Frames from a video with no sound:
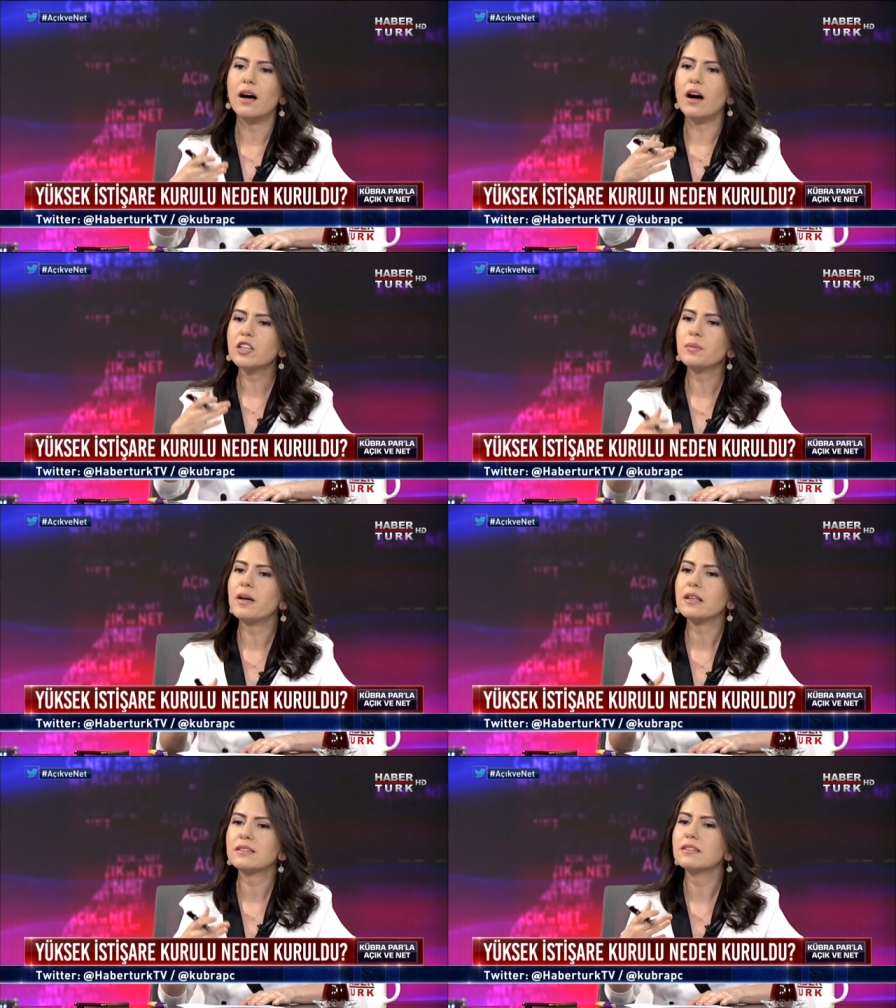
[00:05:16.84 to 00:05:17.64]
AK
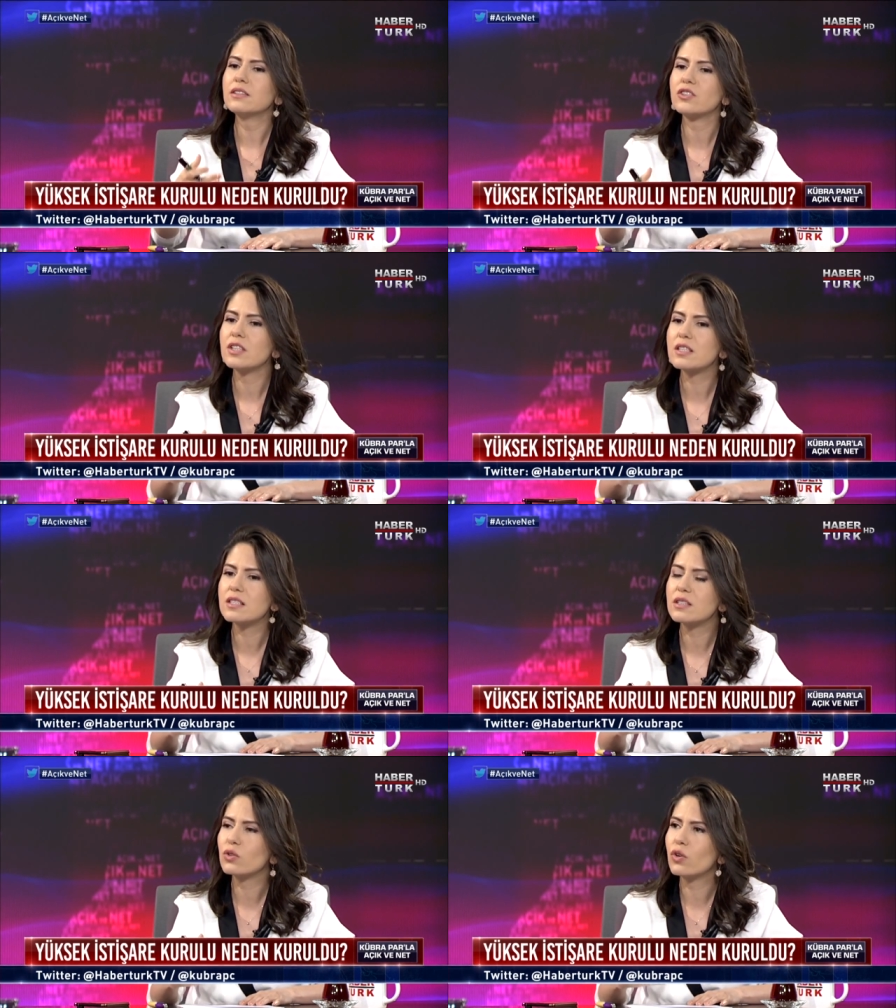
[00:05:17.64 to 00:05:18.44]
Parti'nin
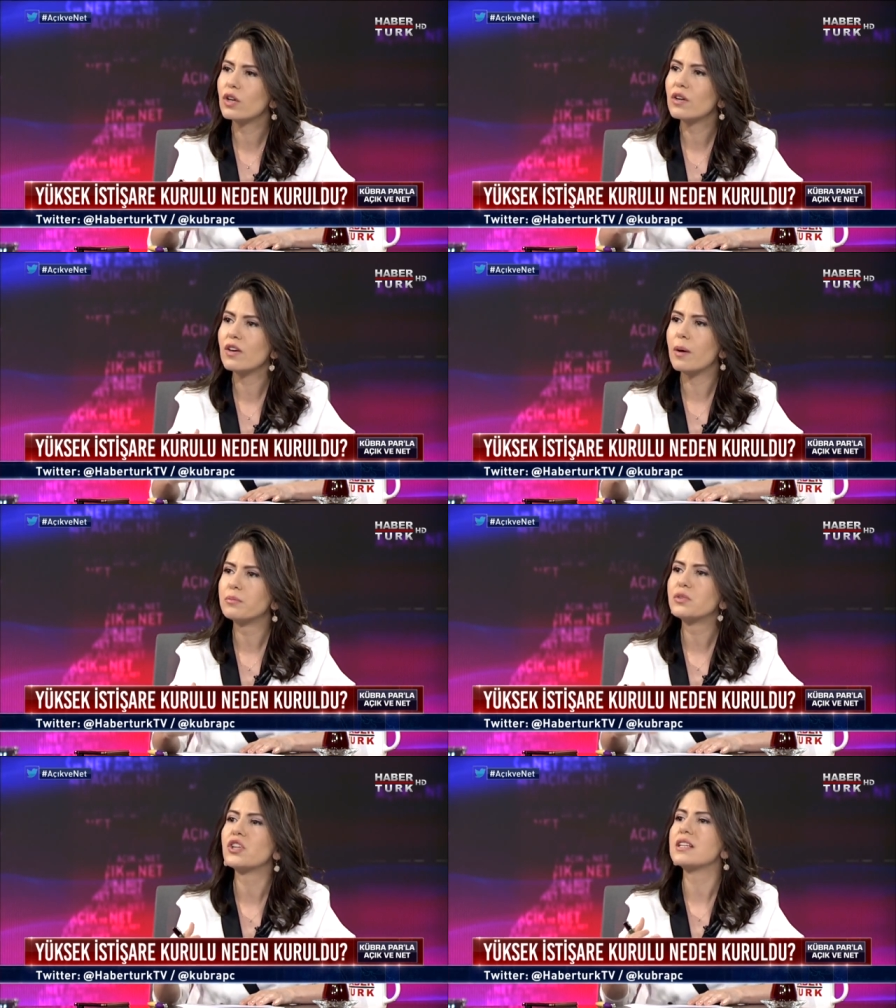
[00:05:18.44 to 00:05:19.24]
içerisinde görev
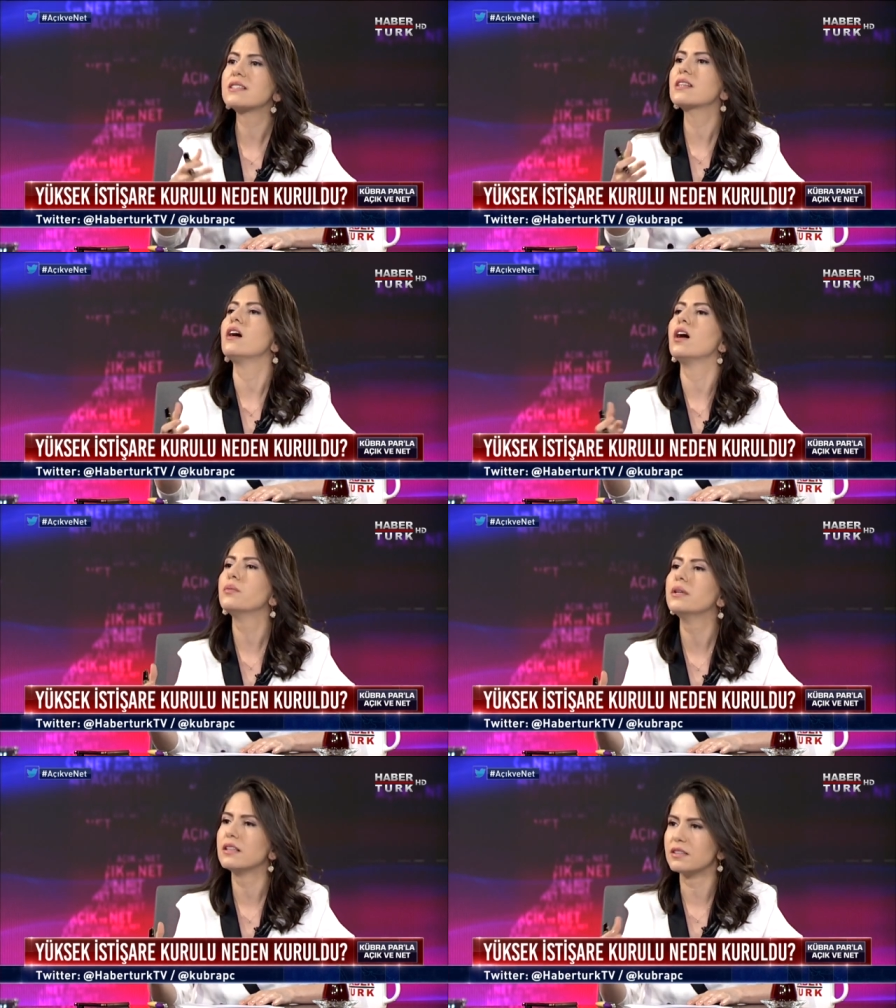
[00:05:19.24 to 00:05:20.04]
yapmış eski
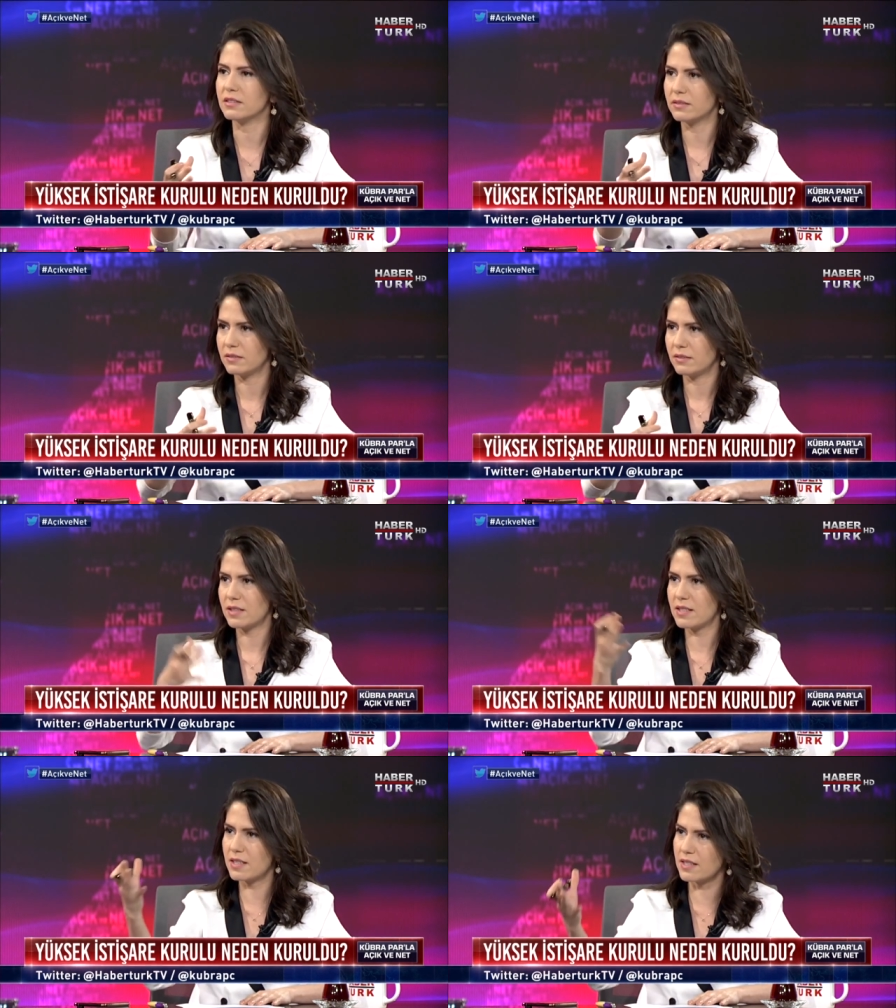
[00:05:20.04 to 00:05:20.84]
abilerin,
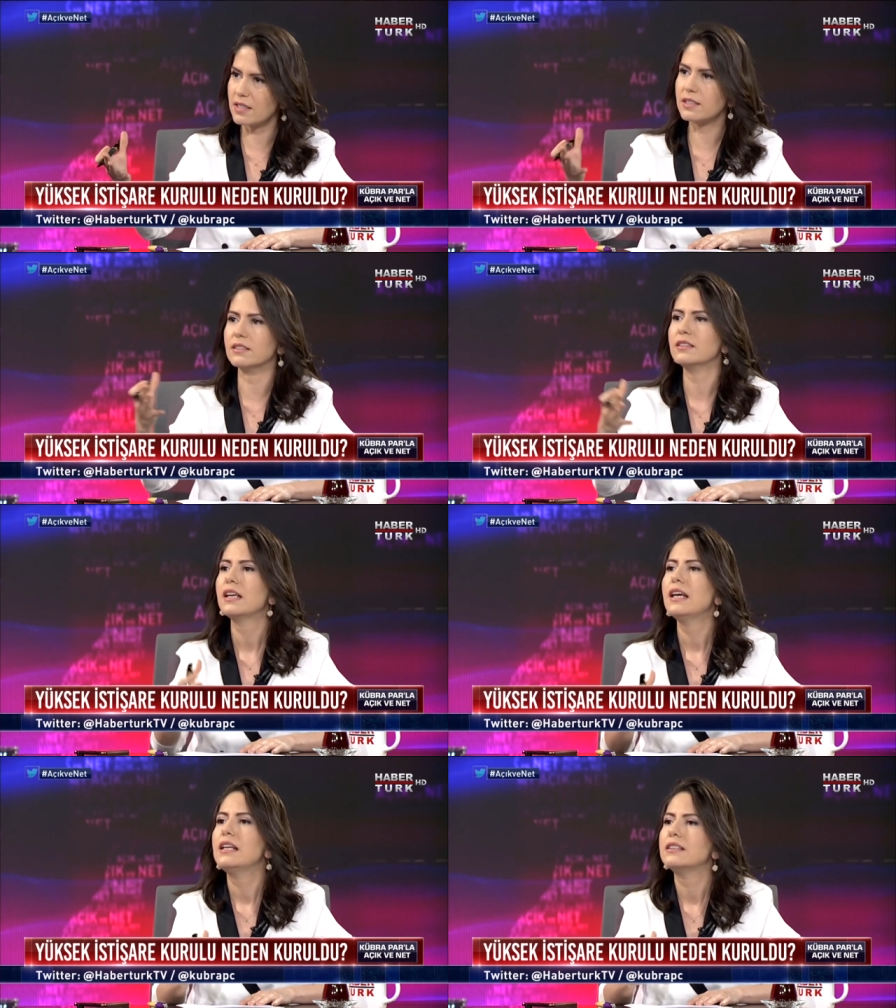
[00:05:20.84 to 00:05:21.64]
sizlerin
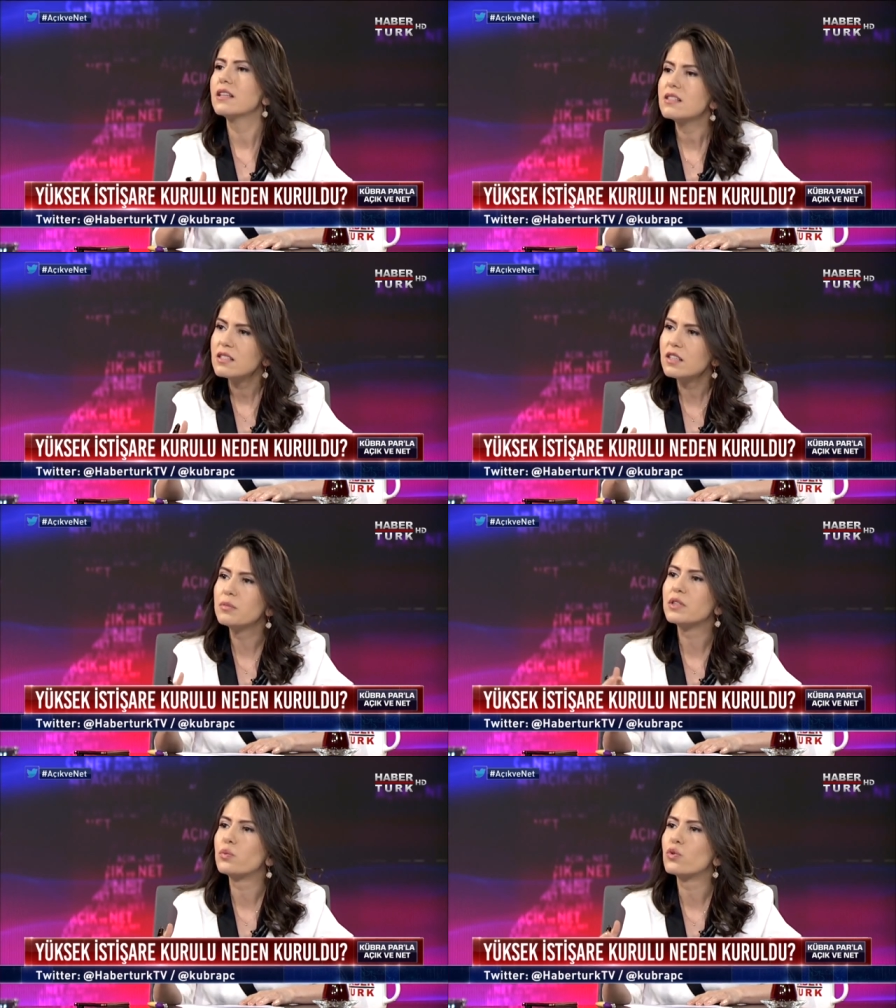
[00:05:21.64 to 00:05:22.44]

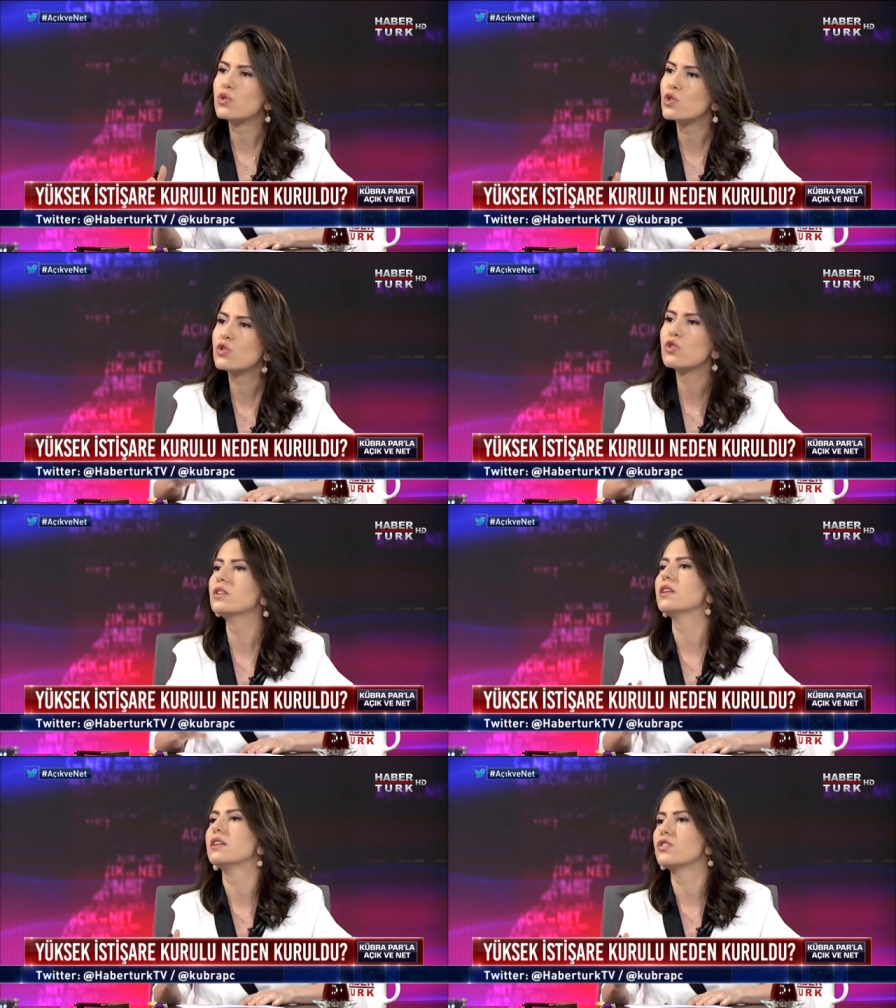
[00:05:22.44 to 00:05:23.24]
nasıl bir
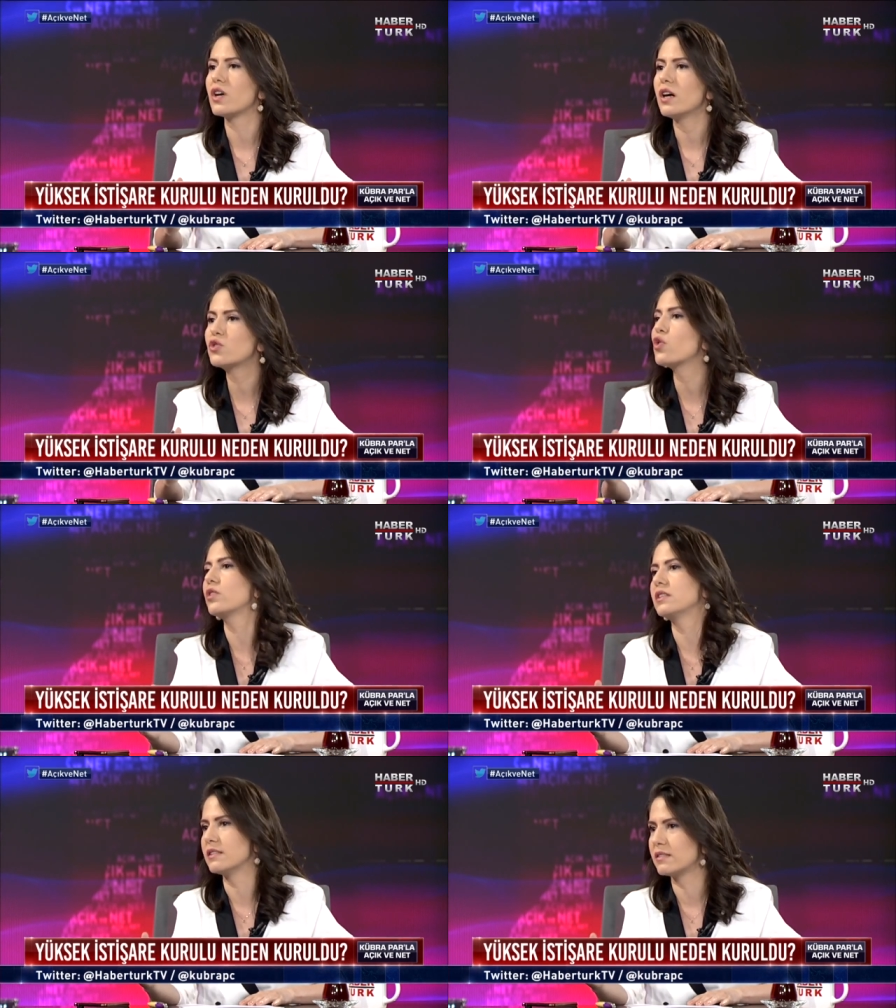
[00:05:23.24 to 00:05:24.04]
pozisyon alacağı çok
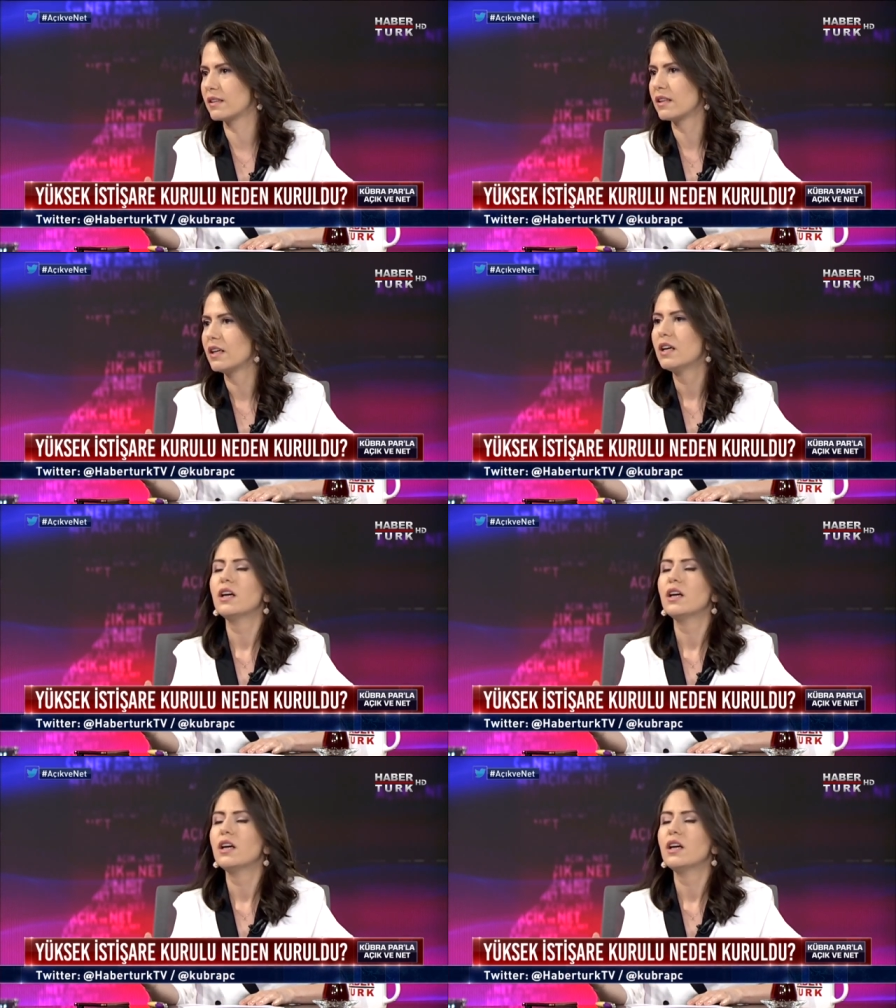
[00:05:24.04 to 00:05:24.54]
kritik.